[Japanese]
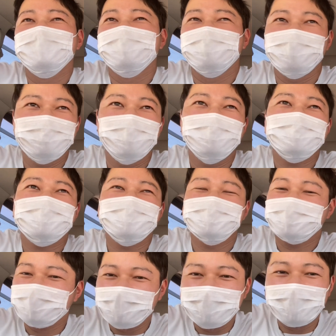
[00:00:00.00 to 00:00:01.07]
もう
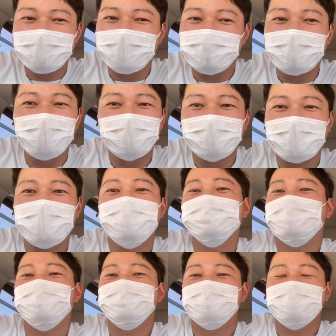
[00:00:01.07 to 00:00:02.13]
新車で競馬俺を買う
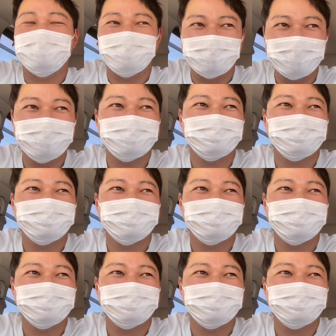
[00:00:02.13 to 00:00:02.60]
わ、みたいなね。